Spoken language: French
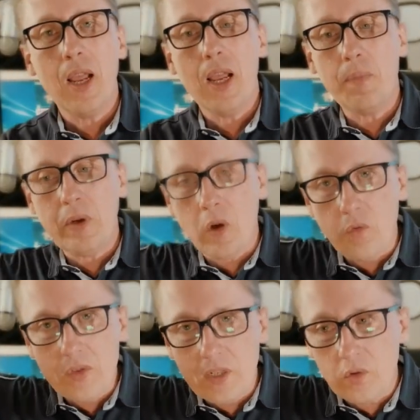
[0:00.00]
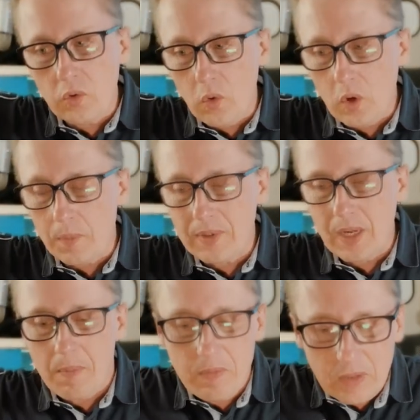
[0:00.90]
et puis quand vous êtes sous l'eau comme
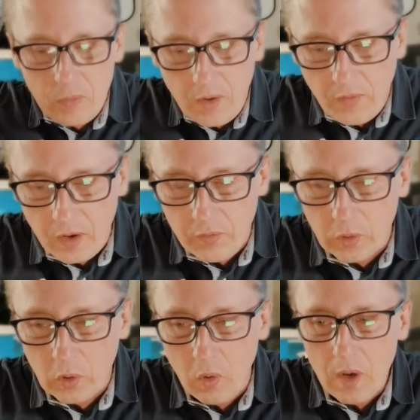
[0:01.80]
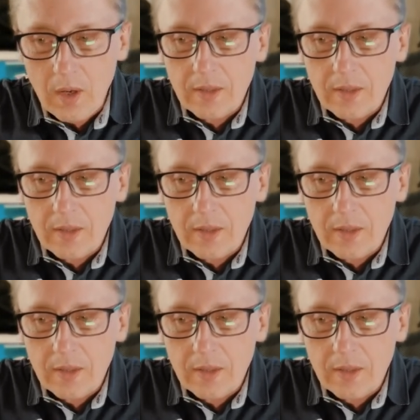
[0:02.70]
ça même si vous voulez faire une photo